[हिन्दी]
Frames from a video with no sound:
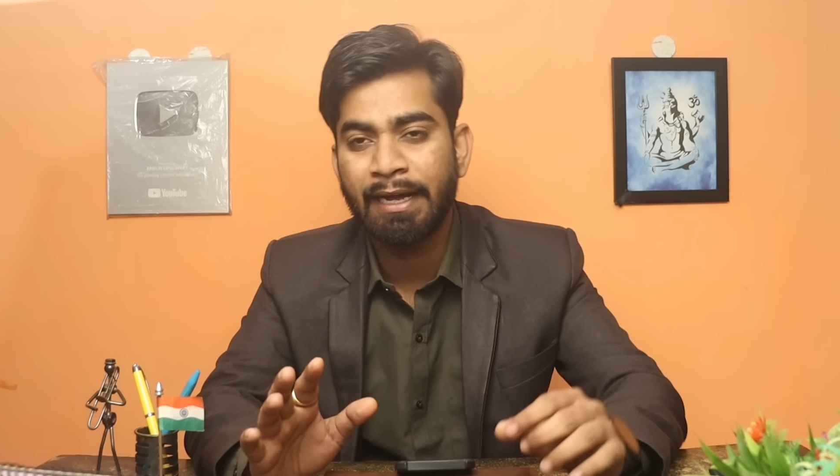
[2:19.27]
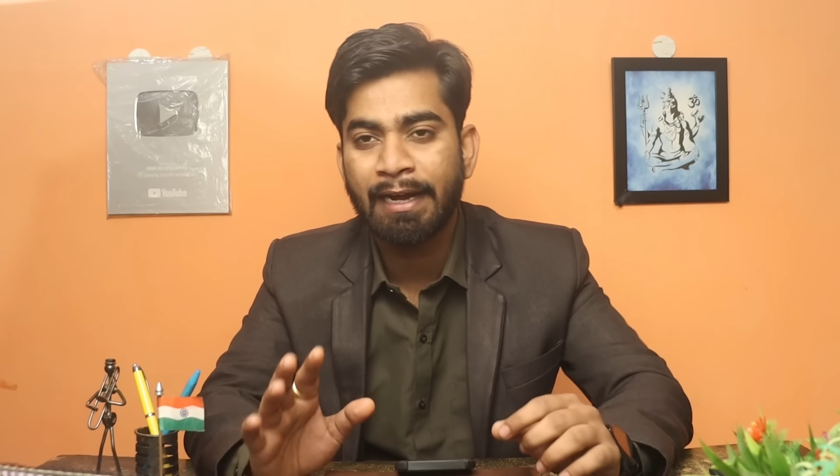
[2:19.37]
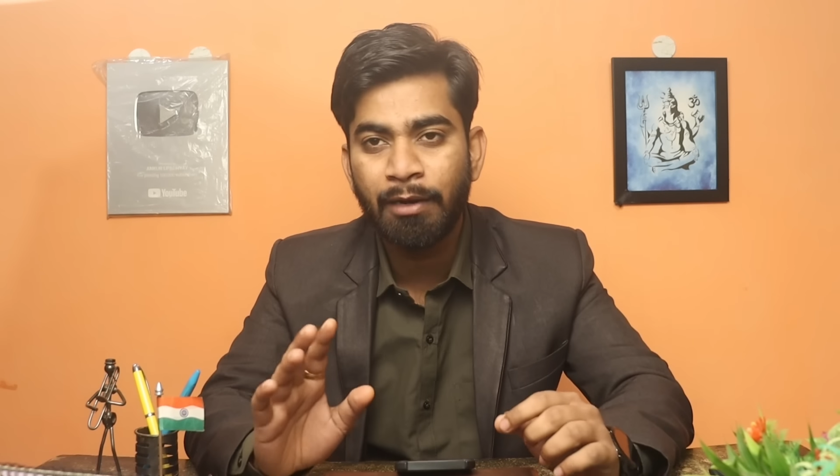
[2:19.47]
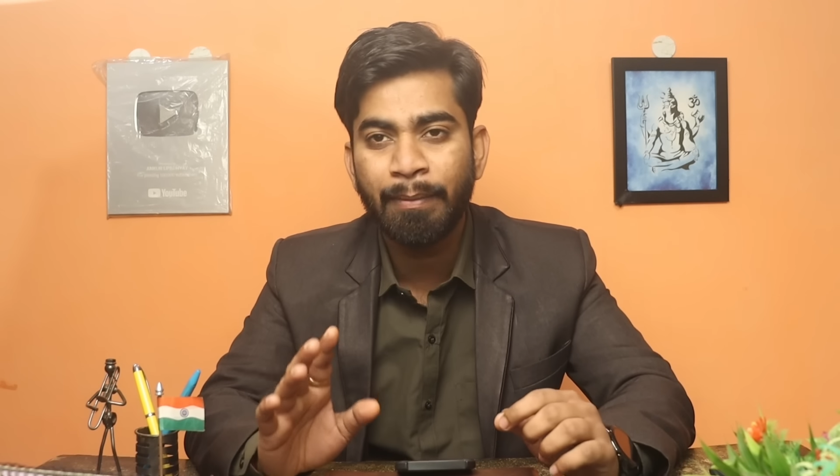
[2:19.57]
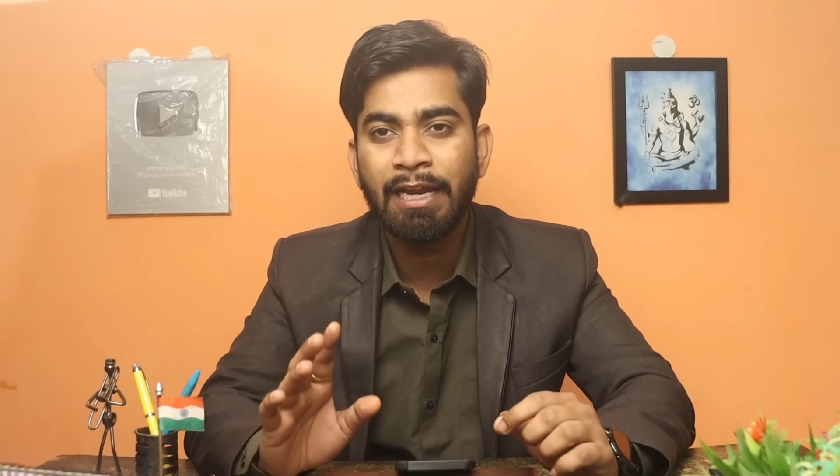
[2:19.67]
पता
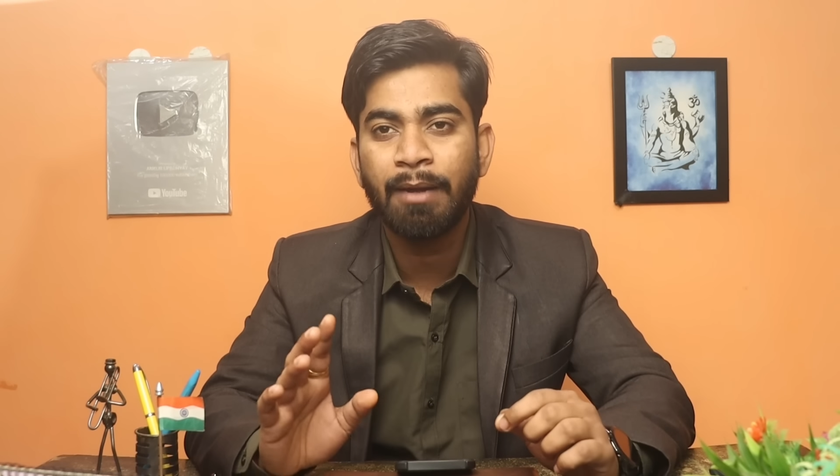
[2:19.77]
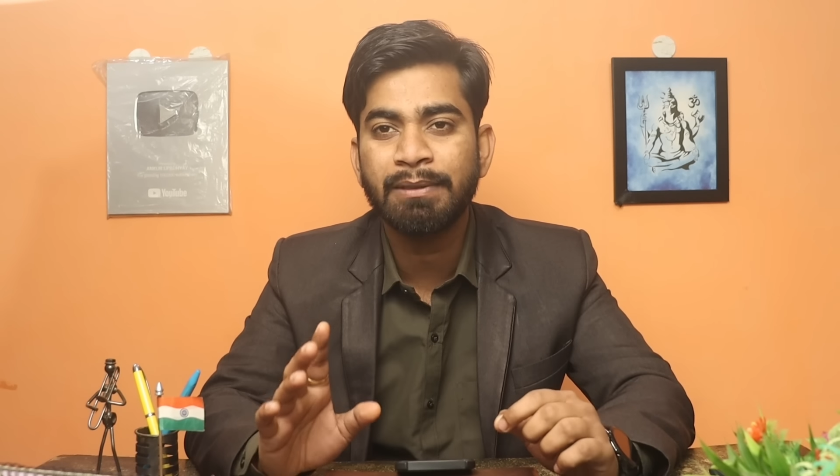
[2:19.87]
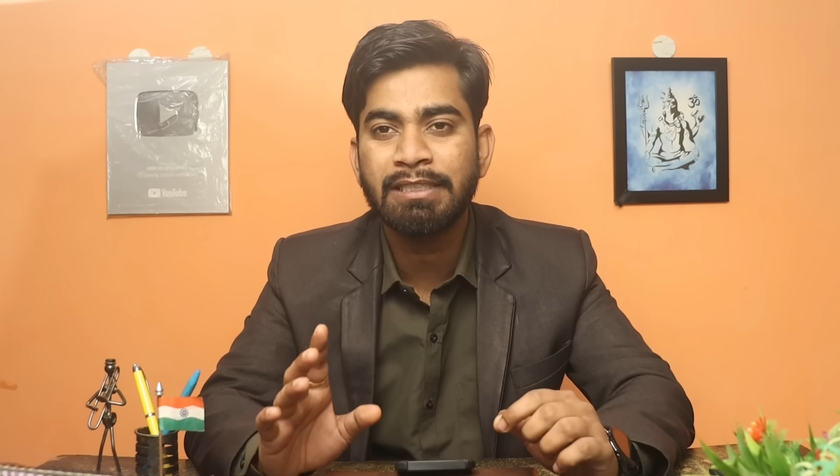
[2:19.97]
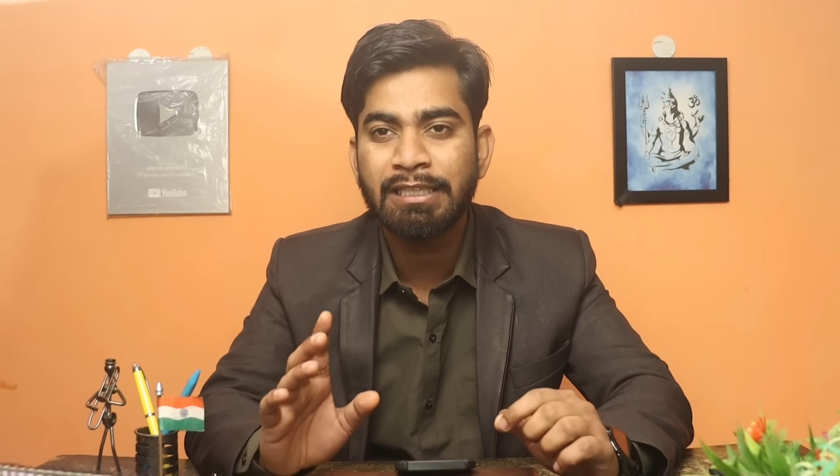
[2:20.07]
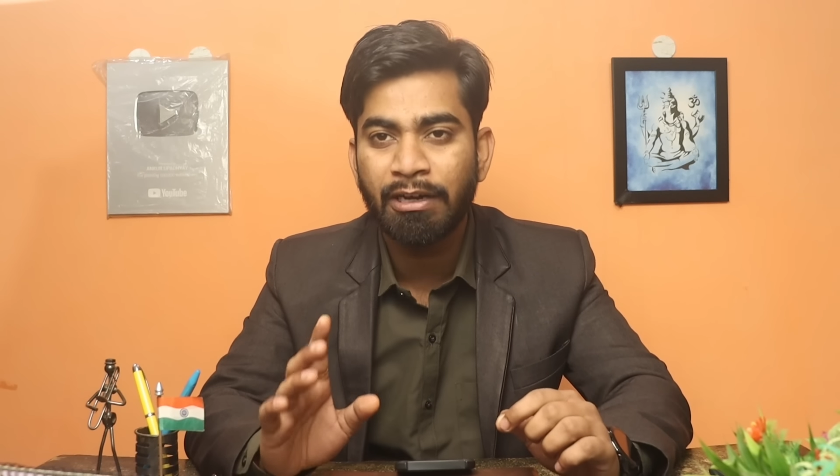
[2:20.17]
है कल मैंने
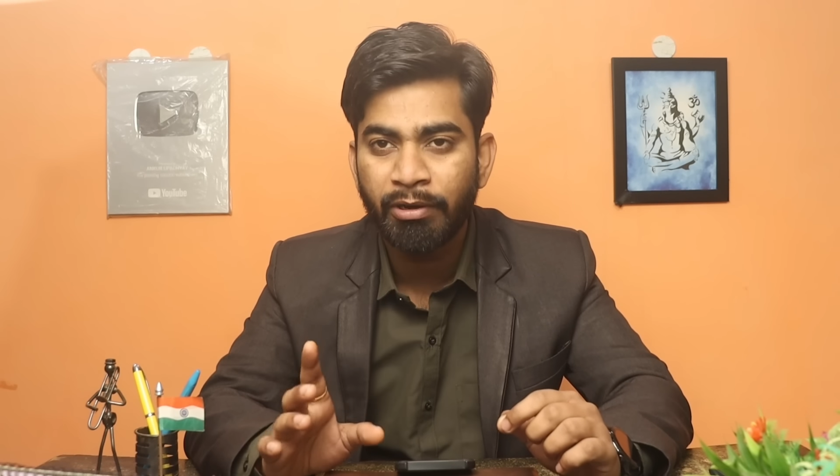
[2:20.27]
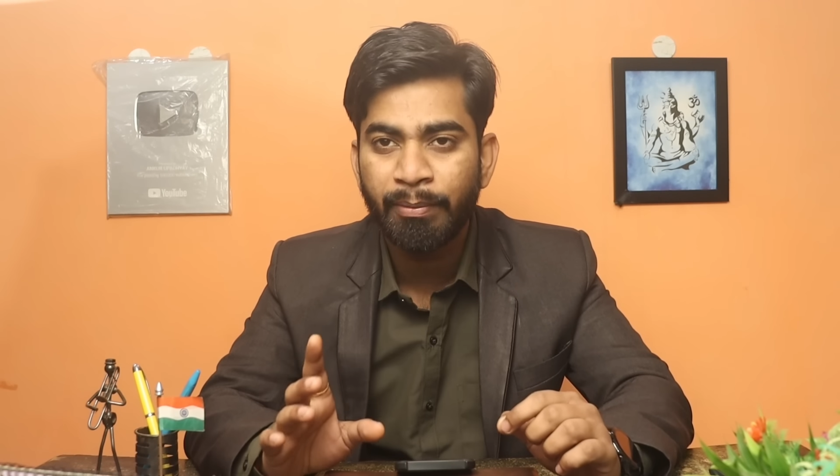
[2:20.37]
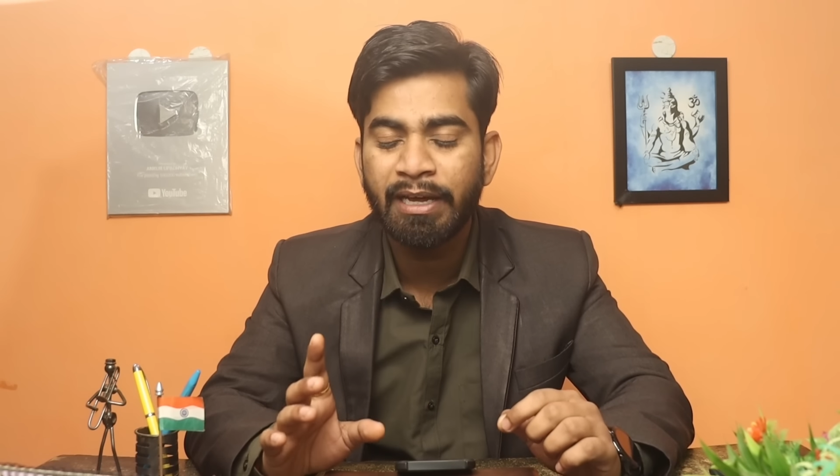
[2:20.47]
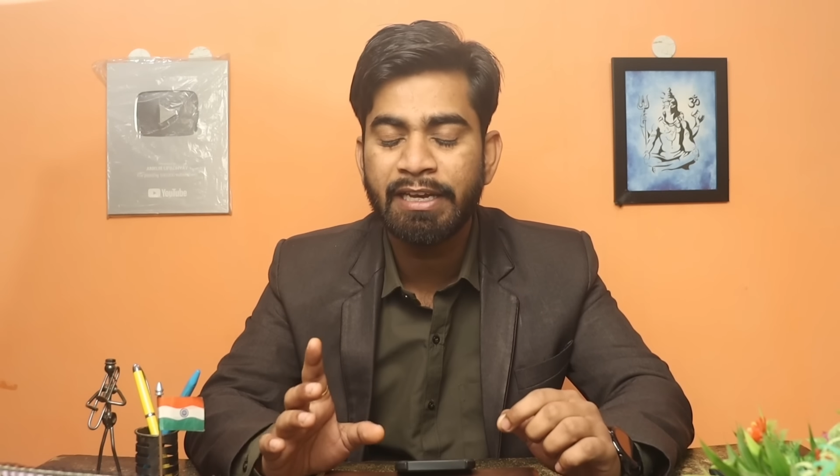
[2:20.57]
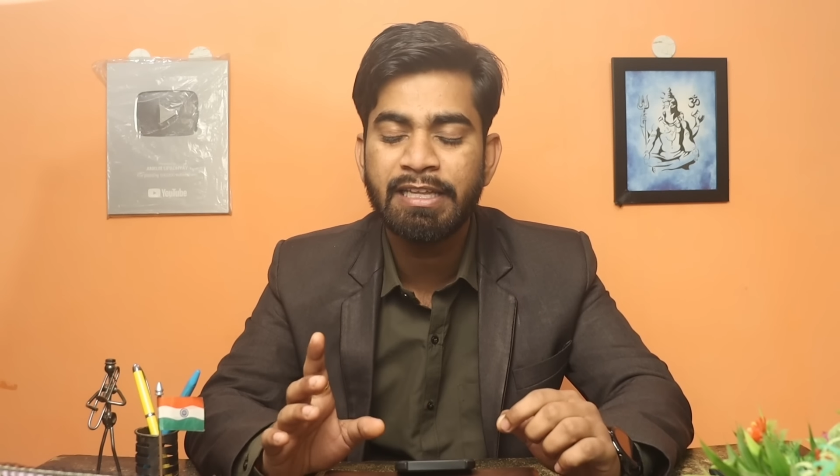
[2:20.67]
आपके साथ
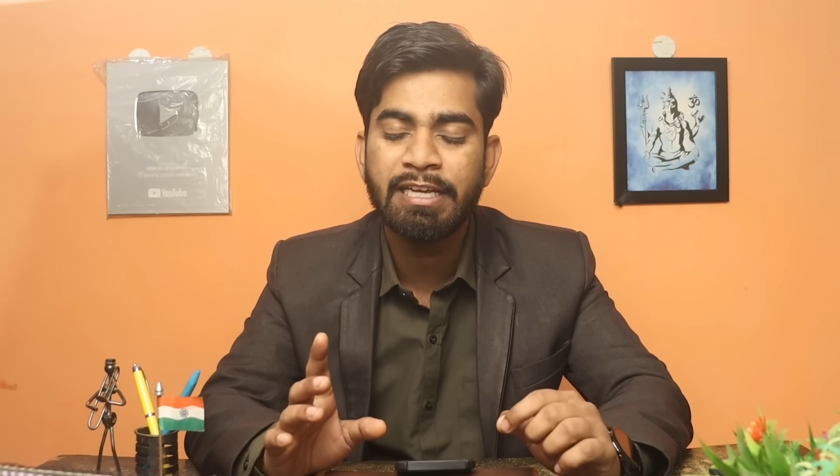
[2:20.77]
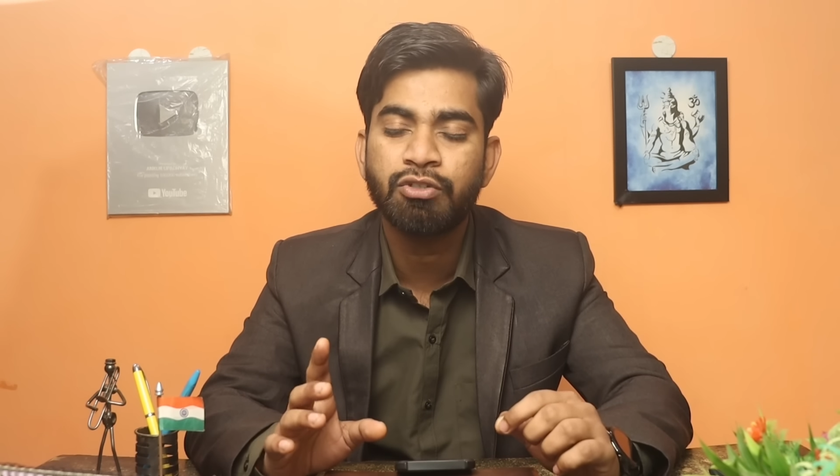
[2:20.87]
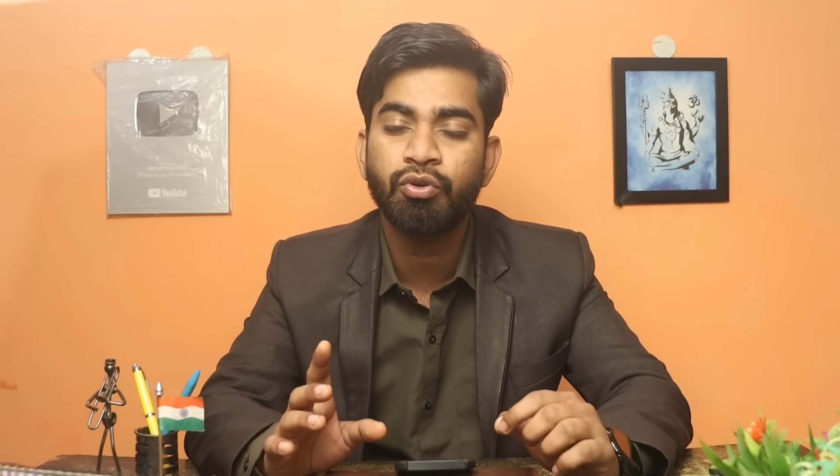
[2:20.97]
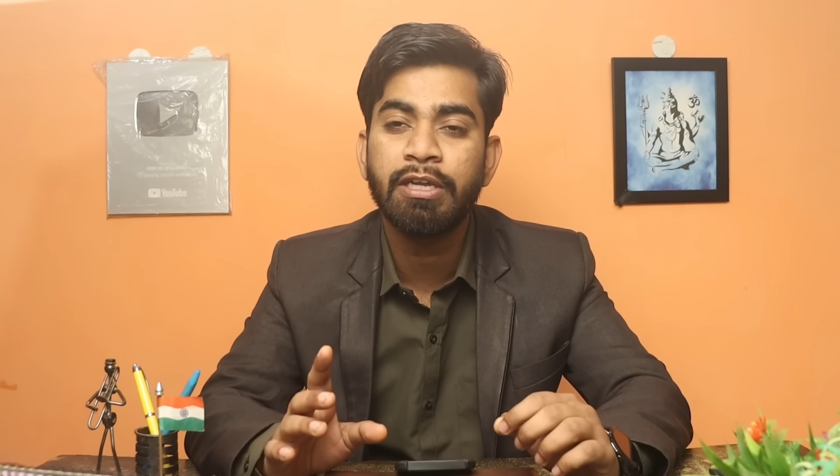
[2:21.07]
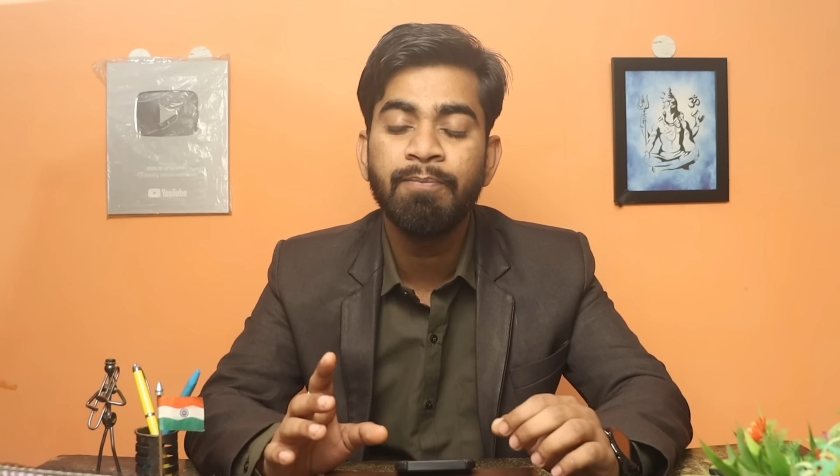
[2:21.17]
कवर भी करी थी ये
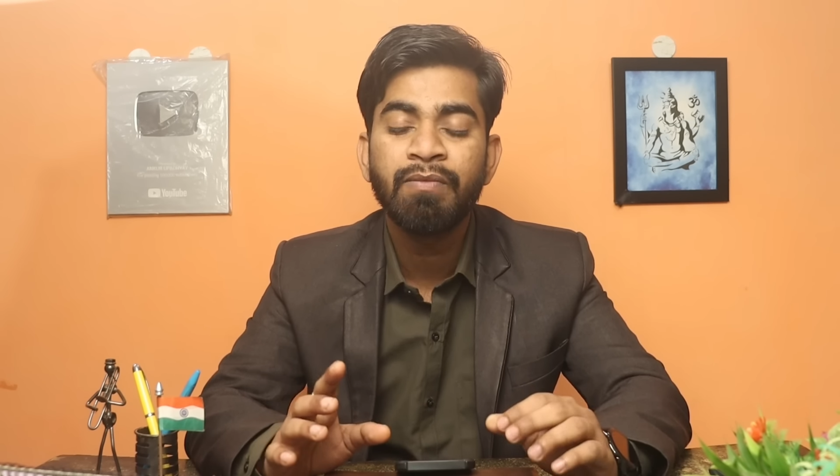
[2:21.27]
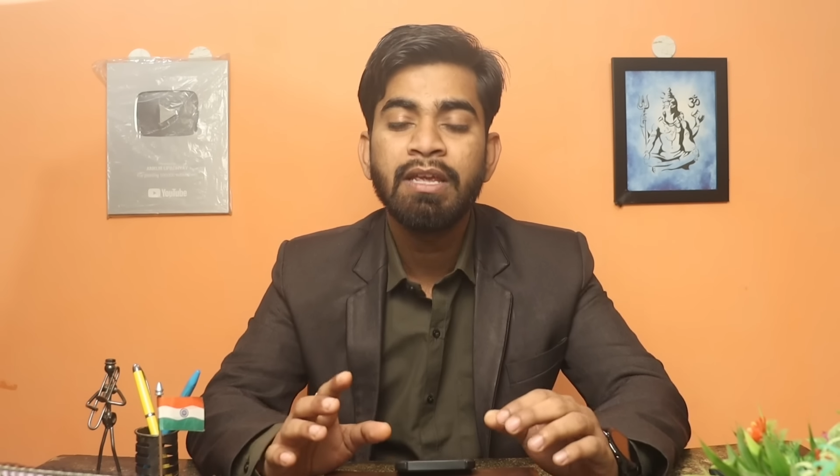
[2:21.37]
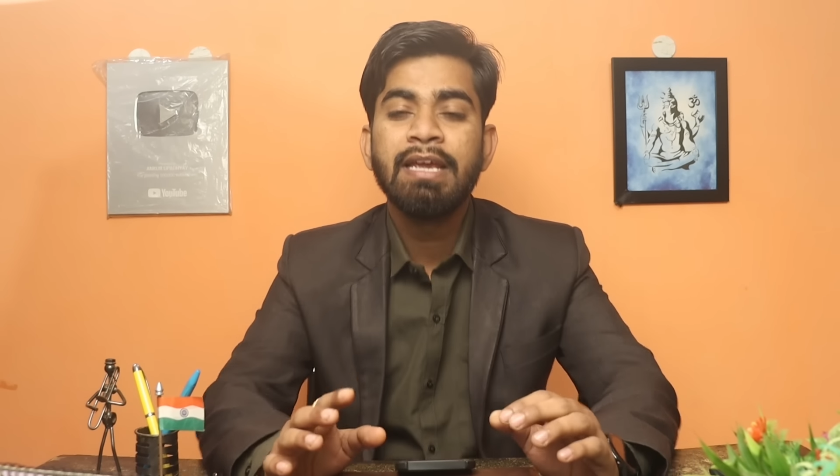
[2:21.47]
स्टोरी